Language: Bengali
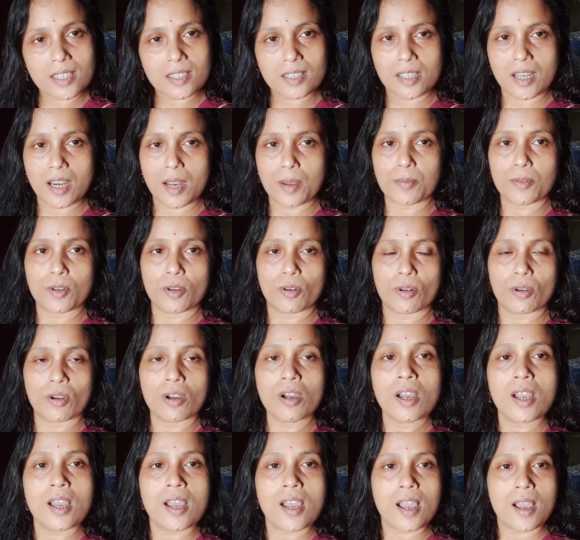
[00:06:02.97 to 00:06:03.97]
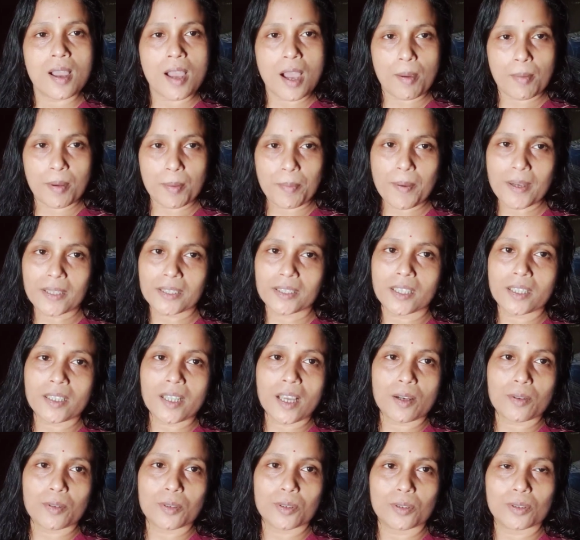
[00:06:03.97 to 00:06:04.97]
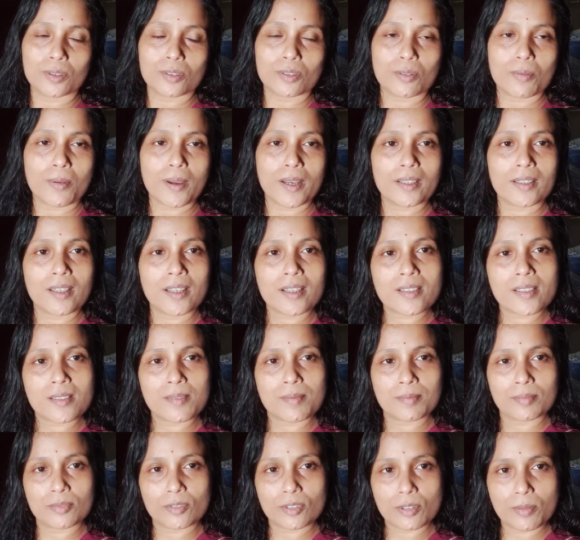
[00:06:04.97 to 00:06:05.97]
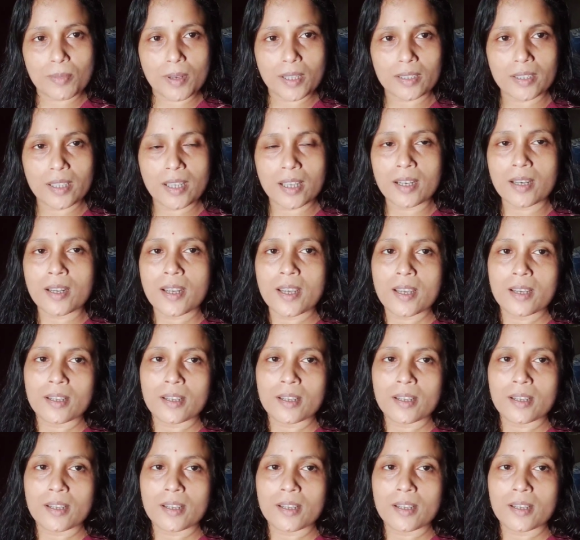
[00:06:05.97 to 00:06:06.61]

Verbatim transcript: সাবস্ক্রাইব করো আমার পাশে থাকো তোমাদের তোমাদের